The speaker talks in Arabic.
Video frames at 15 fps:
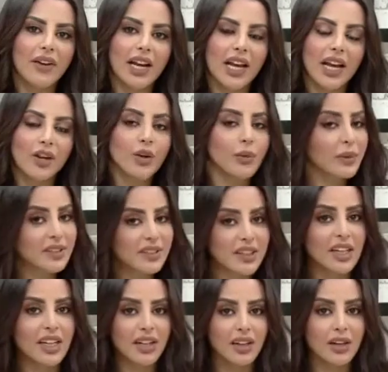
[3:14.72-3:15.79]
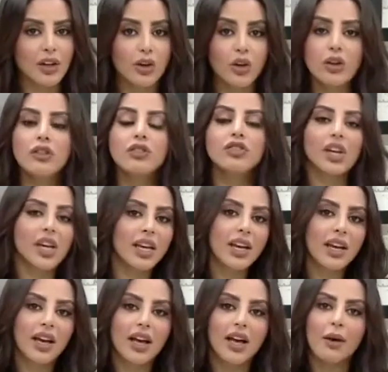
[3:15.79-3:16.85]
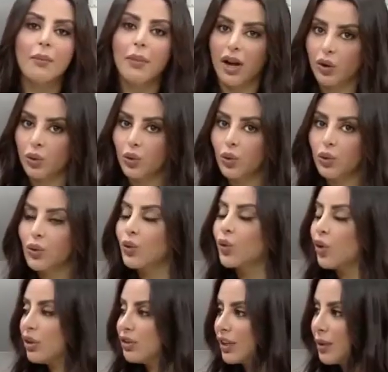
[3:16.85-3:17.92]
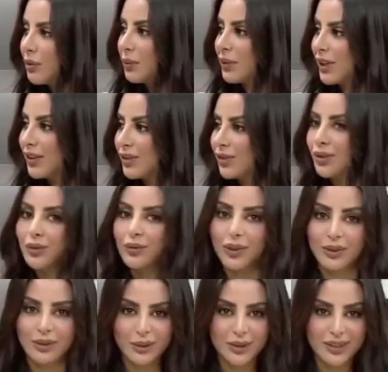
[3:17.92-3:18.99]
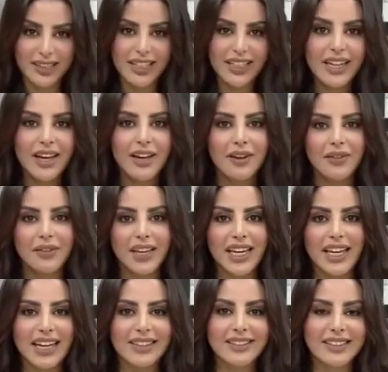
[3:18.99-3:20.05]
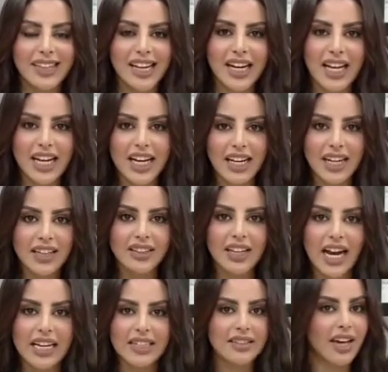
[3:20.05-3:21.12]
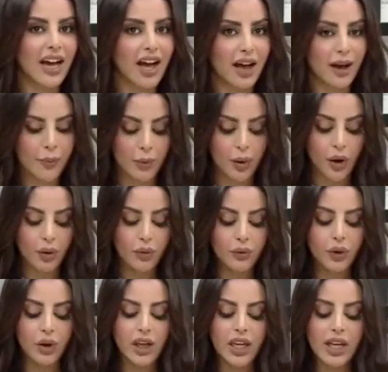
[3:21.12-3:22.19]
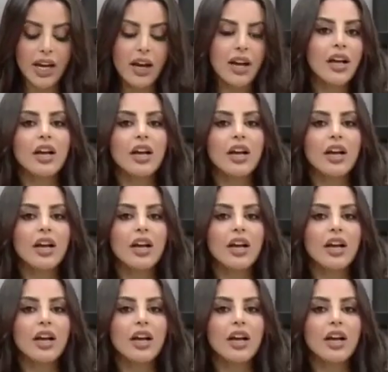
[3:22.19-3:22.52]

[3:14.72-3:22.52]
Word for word: عليه انه بالصين كل شيء معقول وكل شيء ممكن نشوفه خصوصا في الصين إلى ناطحة سحاب أفقية